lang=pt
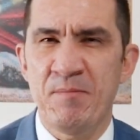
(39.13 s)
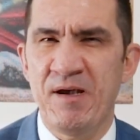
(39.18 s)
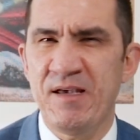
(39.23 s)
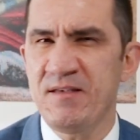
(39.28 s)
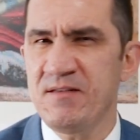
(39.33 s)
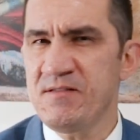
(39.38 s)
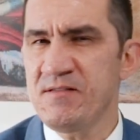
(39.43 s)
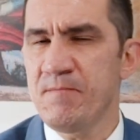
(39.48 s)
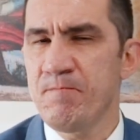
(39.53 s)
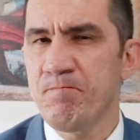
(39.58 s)

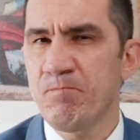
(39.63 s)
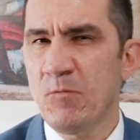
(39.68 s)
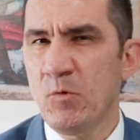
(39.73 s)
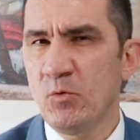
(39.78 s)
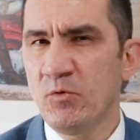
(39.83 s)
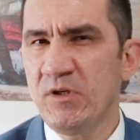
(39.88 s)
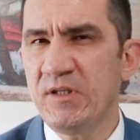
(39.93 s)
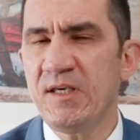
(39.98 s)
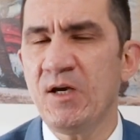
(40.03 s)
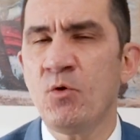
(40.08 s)
Mas o
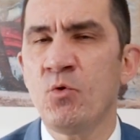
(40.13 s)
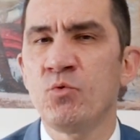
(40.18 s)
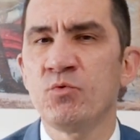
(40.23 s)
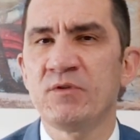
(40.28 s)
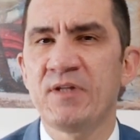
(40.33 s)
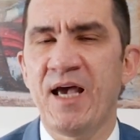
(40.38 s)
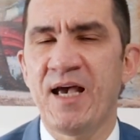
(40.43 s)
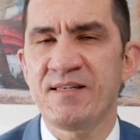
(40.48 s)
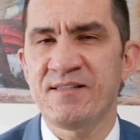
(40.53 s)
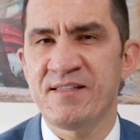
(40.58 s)
que, que
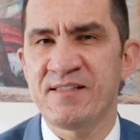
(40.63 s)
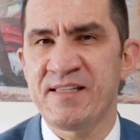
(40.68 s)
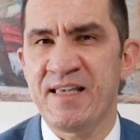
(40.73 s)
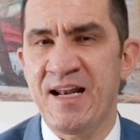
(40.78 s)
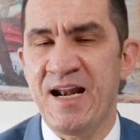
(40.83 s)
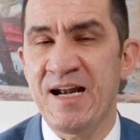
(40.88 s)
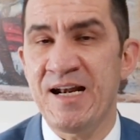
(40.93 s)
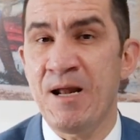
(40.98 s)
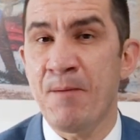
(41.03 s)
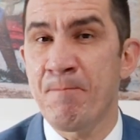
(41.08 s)
acontece
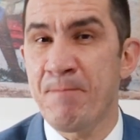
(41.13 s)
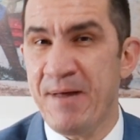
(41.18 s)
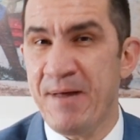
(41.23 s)
será na